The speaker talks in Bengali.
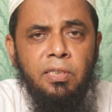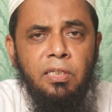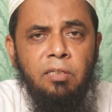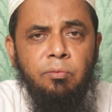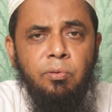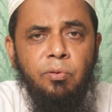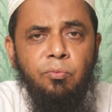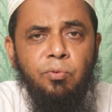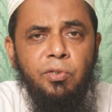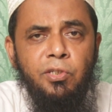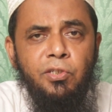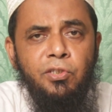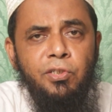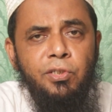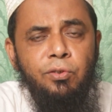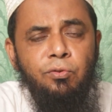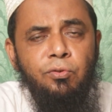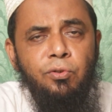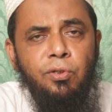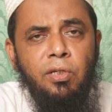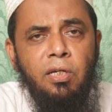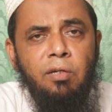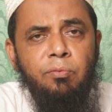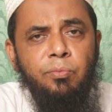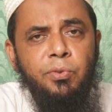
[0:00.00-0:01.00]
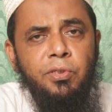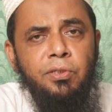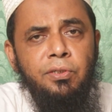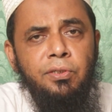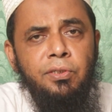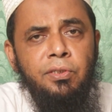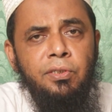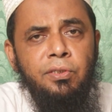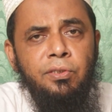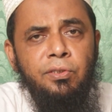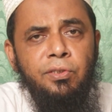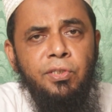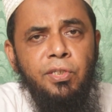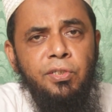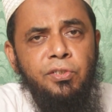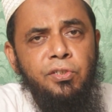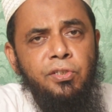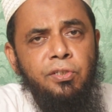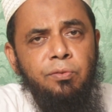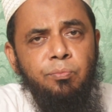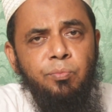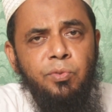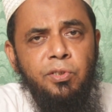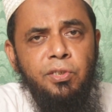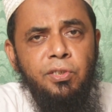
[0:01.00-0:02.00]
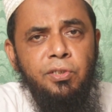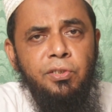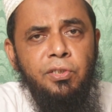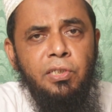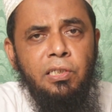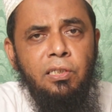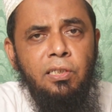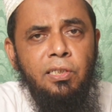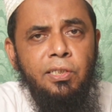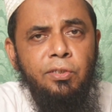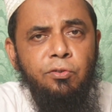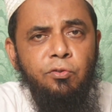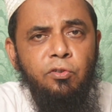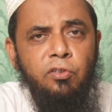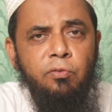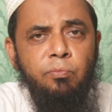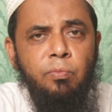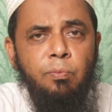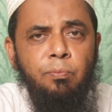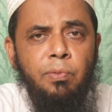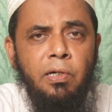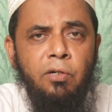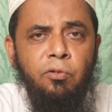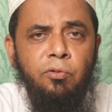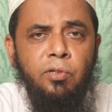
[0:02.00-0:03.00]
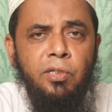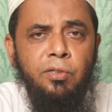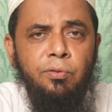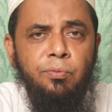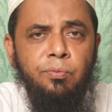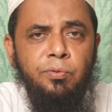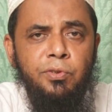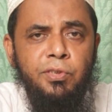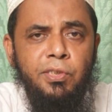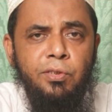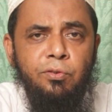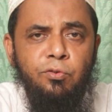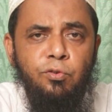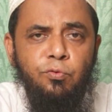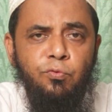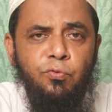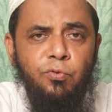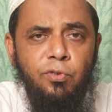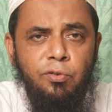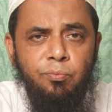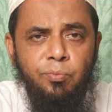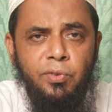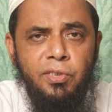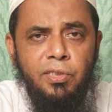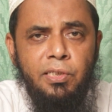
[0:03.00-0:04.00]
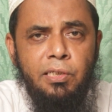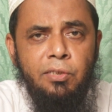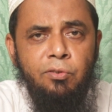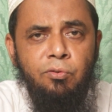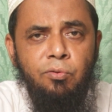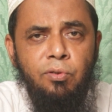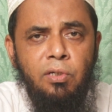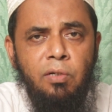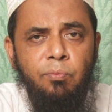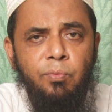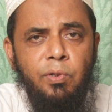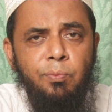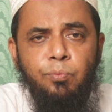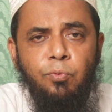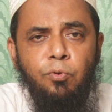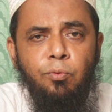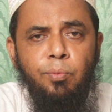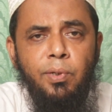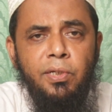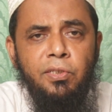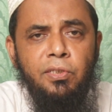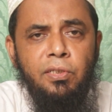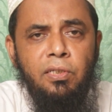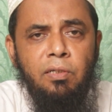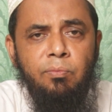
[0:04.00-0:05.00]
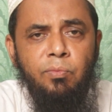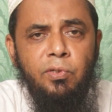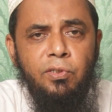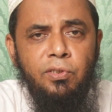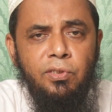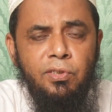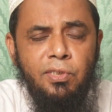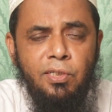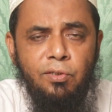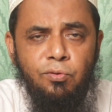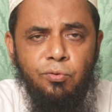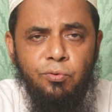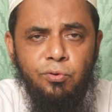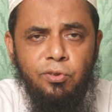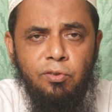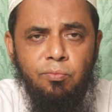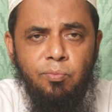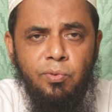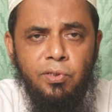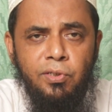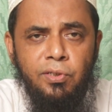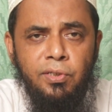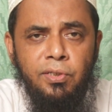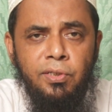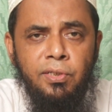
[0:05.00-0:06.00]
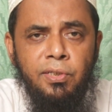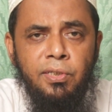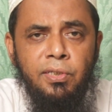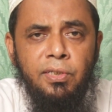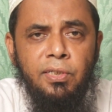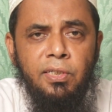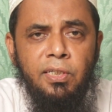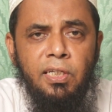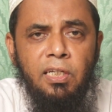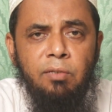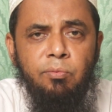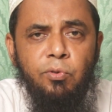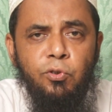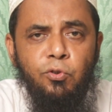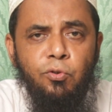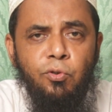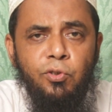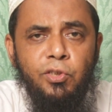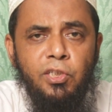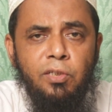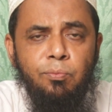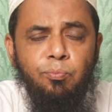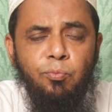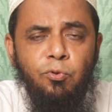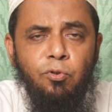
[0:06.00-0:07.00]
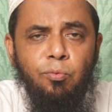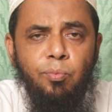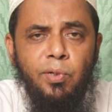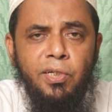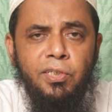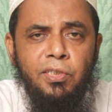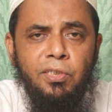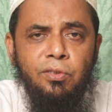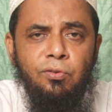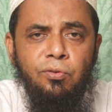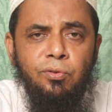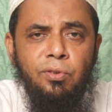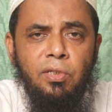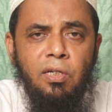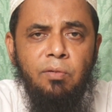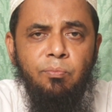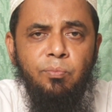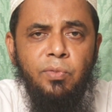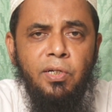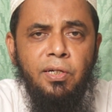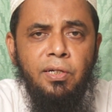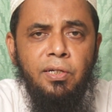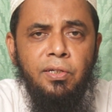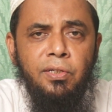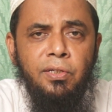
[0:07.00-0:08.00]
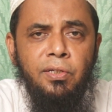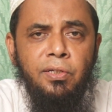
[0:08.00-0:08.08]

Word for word: এইভাবে নিশ্চিত হয়ে আমি দেশি বিদেশি লিকুইড বা পাউডার যে কোনো ফর্মে থাকুক আমরা প্রোবায়োটিক আমরা নির্ধারণ করতে পারি এবার সঠিক প্রোবায়োটিক যদি আমরা